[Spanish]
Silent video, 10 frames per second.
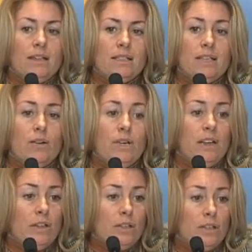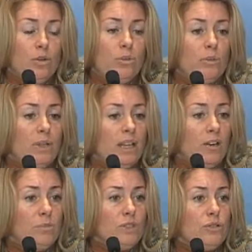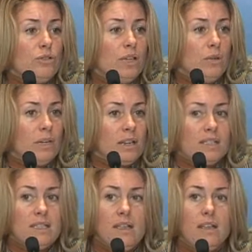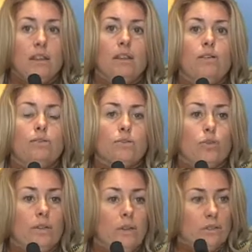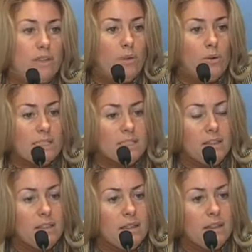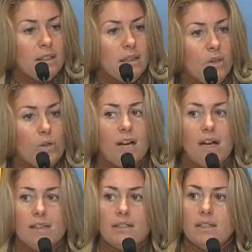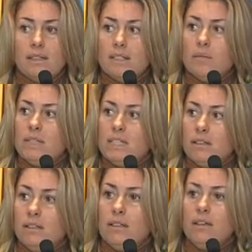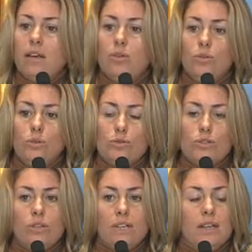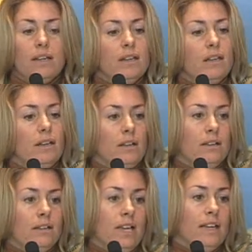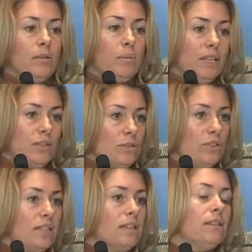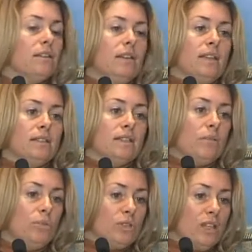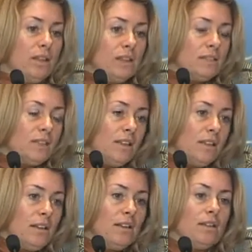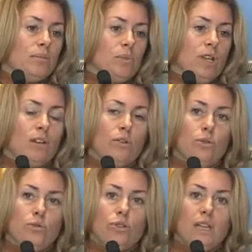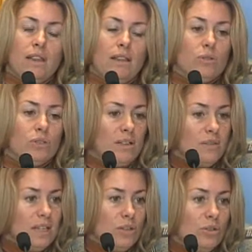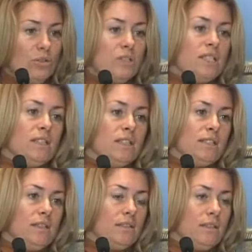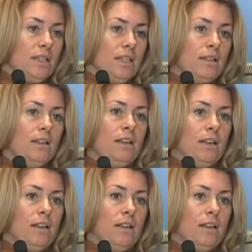Será obligación de los miembros de la comisión el guardar silencio sobre los trabajos que se hayan realizado hasta que se presenten las conclusiones en el, Pleno y que, sean votadas pues, las conclusiones de los trabajos, si existen